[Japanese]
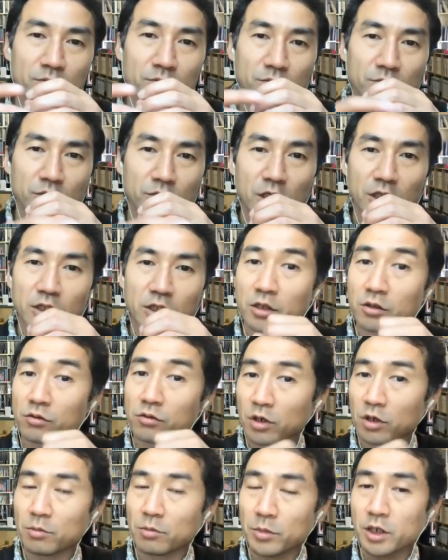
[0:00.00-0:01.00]
屋台
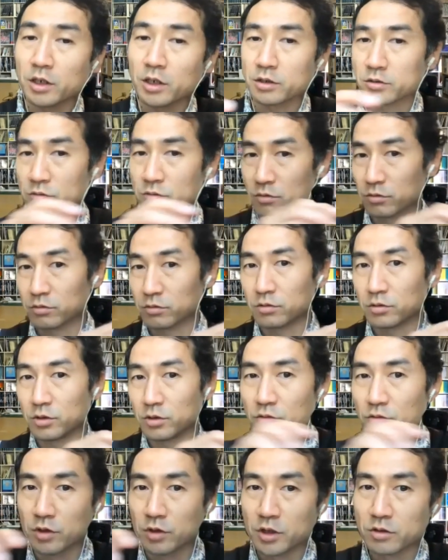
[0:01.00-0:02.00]
とか、まあ、その
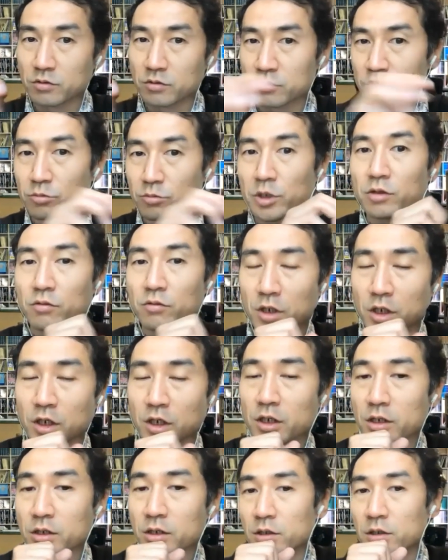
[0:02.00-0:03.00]
移動できる車とか
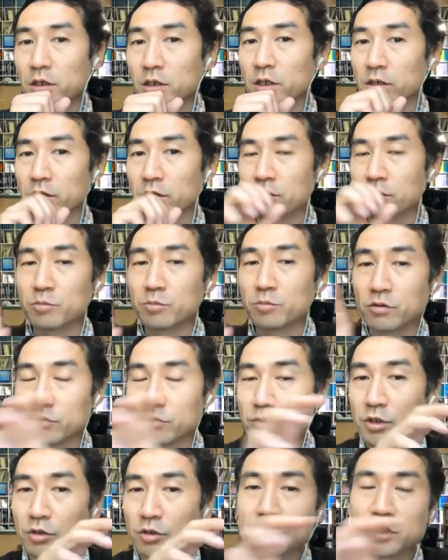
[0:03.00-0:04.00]
が、車
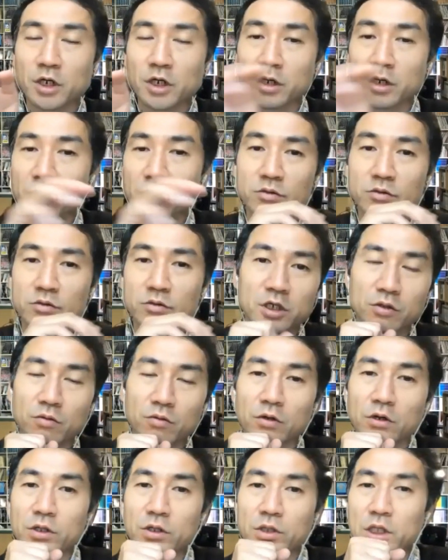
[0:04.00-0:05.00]
の上に乗せられる家
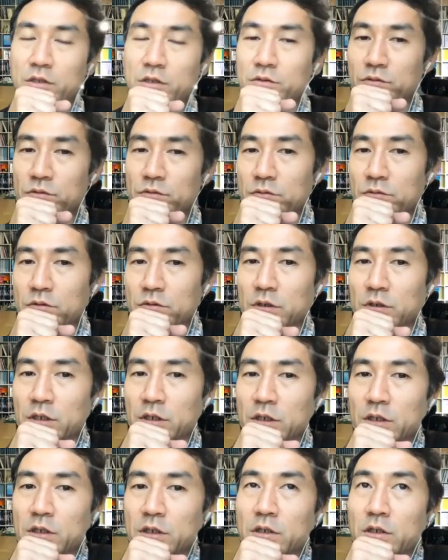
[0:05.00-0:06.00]
とかができると、
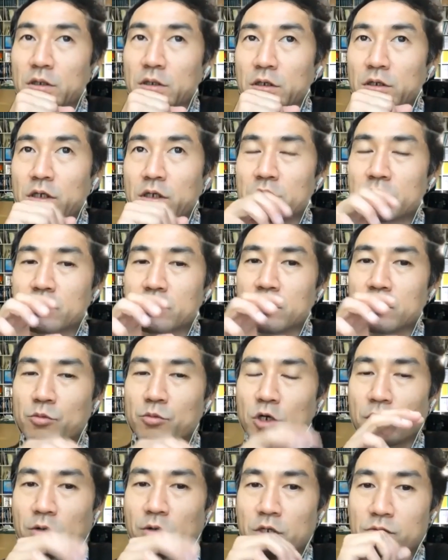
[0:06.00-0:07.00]
建築
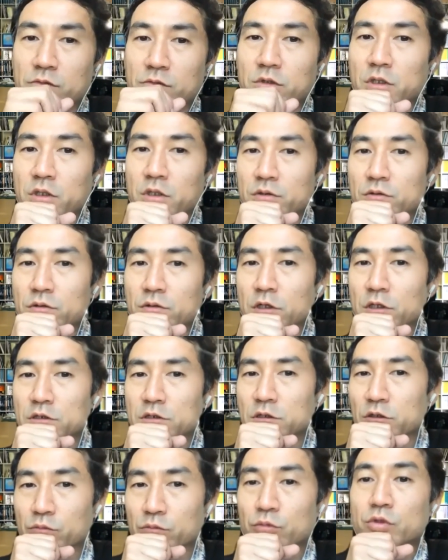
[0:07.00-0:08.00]
側も変わるっていう
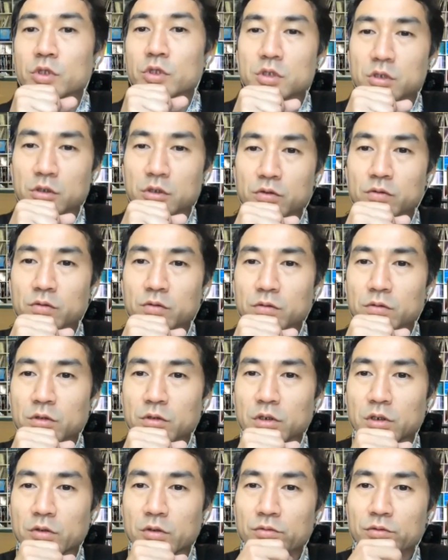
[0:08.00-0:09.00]
話だと思うんですけど、なんかこ